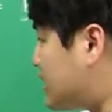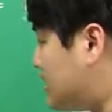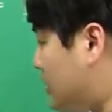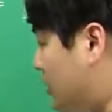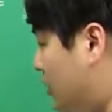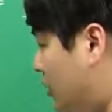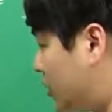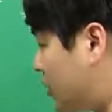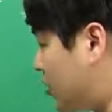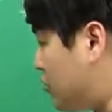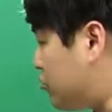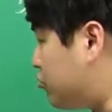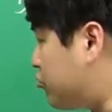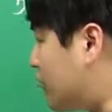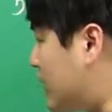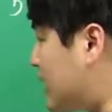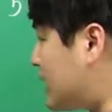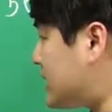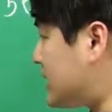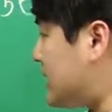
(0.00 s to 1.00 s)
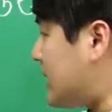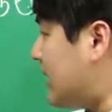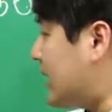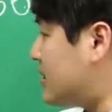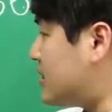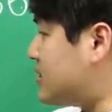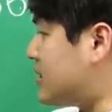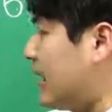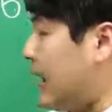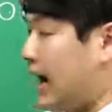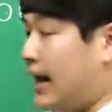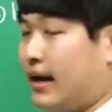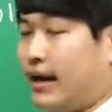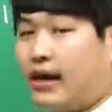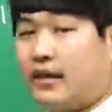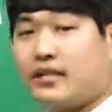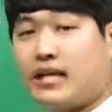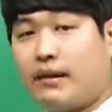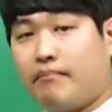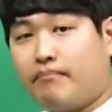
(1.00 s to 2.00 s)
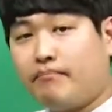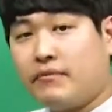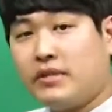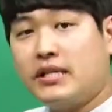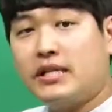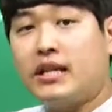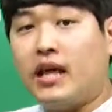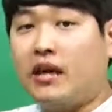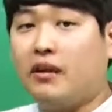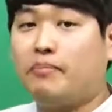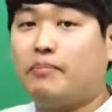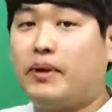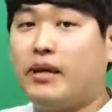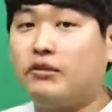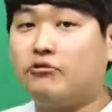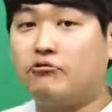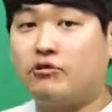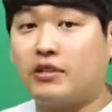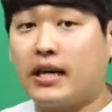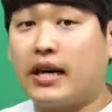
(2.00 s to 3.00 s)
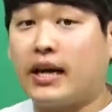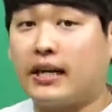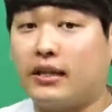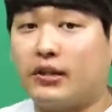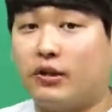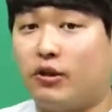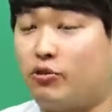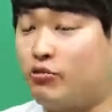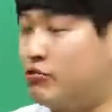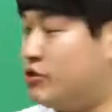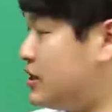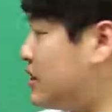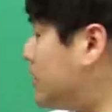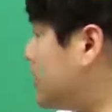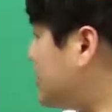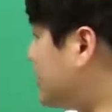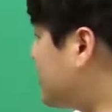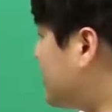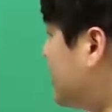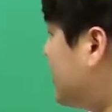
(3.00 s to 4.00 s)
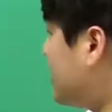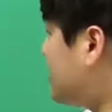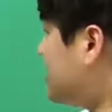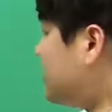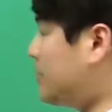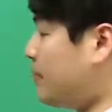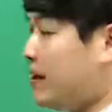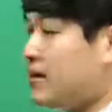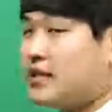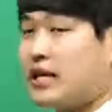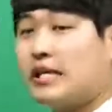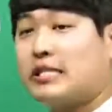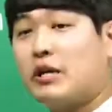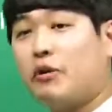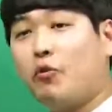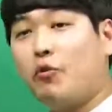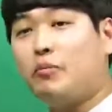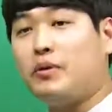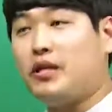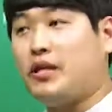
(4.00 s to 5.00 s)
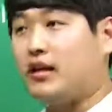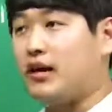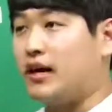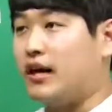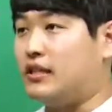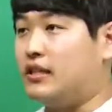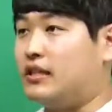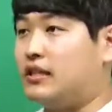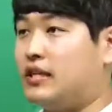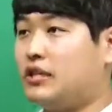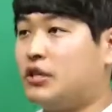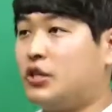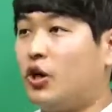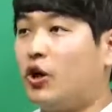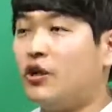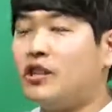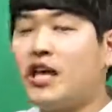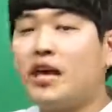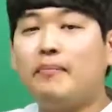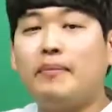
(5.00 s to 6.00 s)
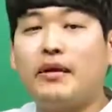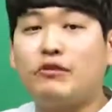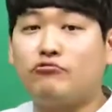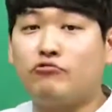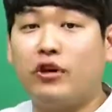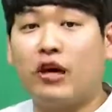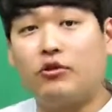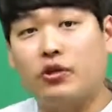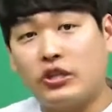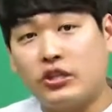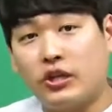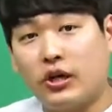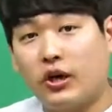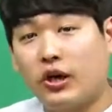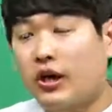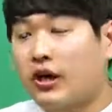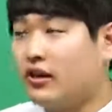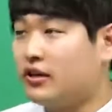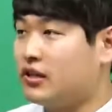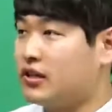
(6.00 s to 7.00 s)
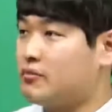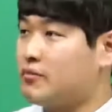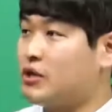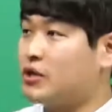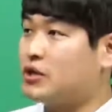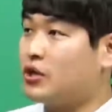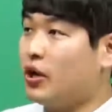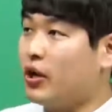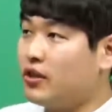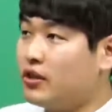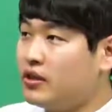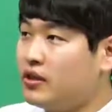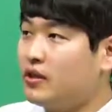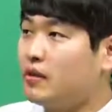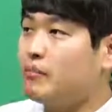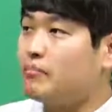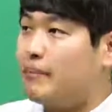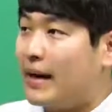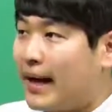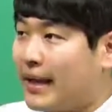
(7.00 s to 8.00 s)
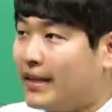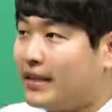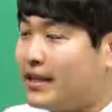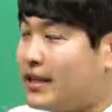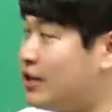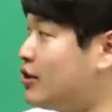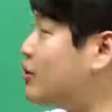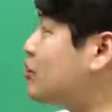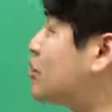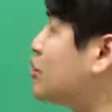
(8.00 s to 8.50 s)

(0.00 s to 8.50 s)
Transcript: 여기서 구하지 않은 아래 산물 대입한 숫자 같은 경우는 10의 세제곱이니까 이제 1000의 배수가 되죠. 그러면 1000, 만 이런